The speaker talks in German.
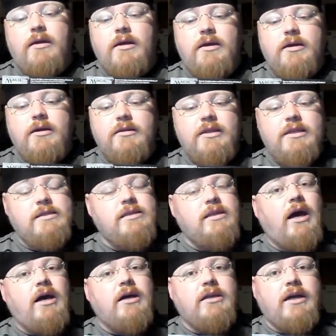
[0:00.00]
äh, diesen
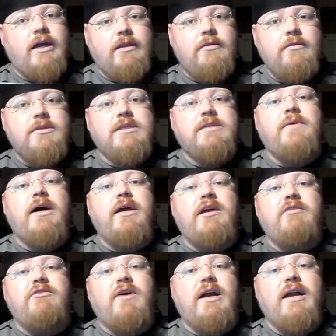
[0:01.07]
Drachen retten und zwar in
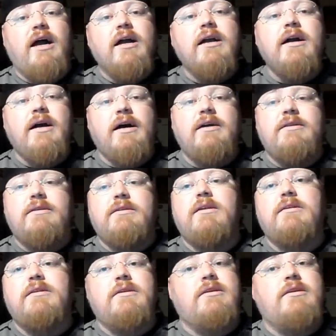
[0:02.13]
der Vergangenheit,
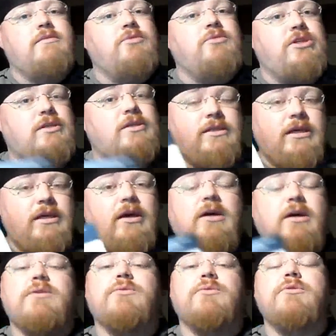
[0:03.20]
denn inzwischen ist der
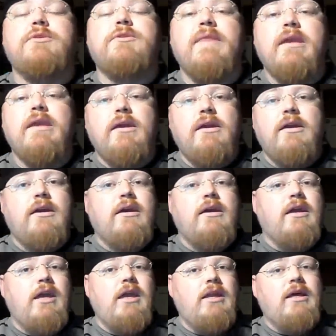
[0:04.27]
Drache tot.
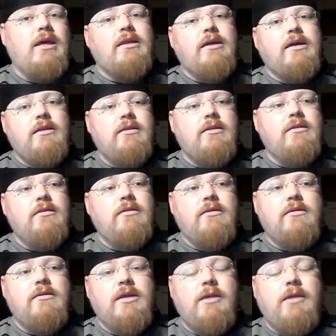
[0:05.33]
In der dritten,
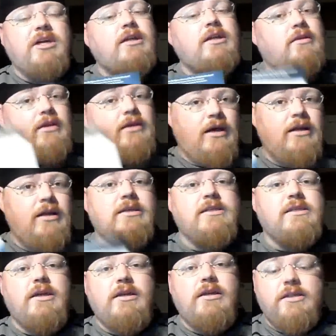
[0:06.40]
im dritten Teil
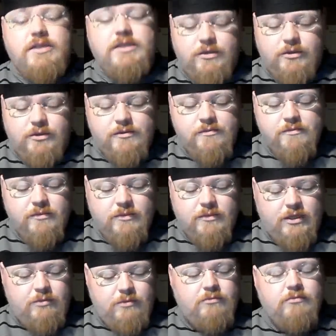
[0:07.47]
dieser Edition,
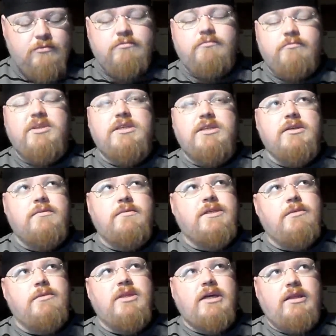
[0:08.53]
im,
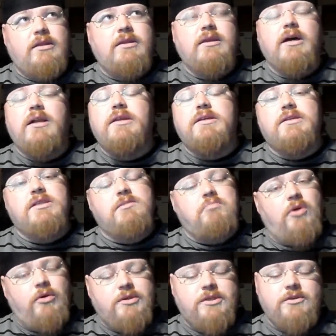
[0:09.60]
beziehungsweise im dritten Teil dieses
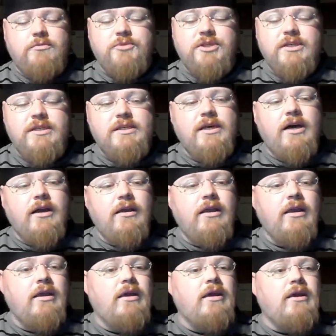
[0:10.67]
Blogs, so muss ich sagen,